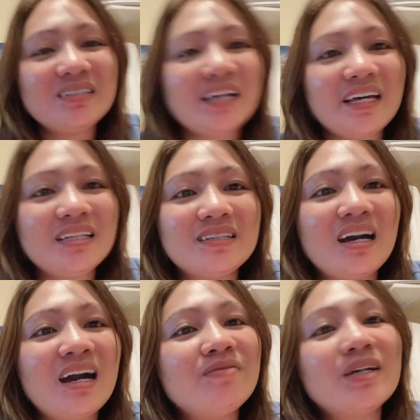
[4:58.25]
And
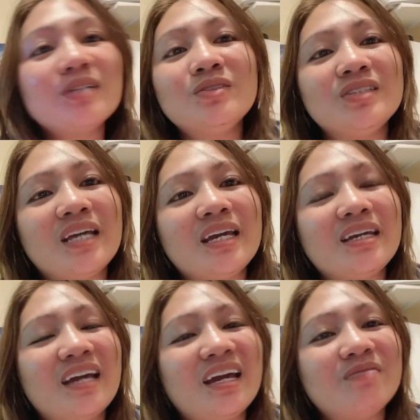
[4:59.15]
have a good day,
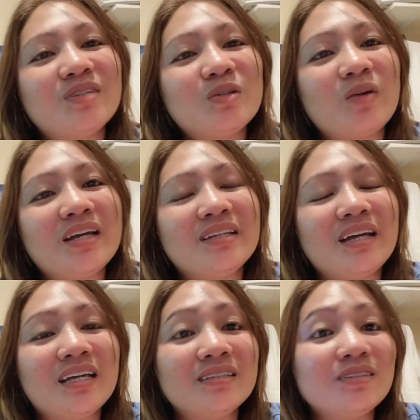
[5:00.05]
everyone.
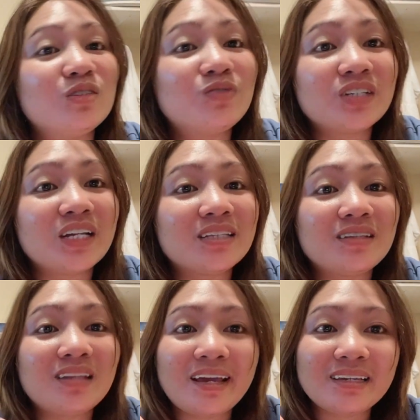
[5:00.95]
And don't ah, forget to
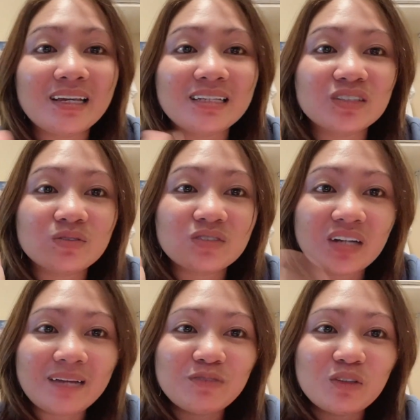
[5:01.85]
like and
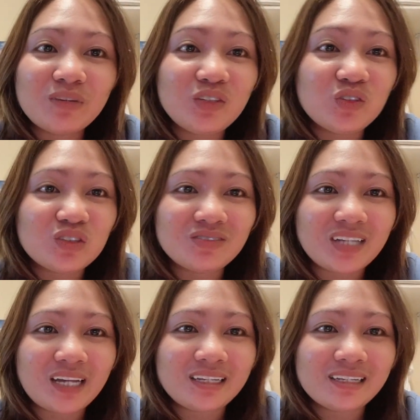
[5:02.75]
subscribe to my YouTube channel,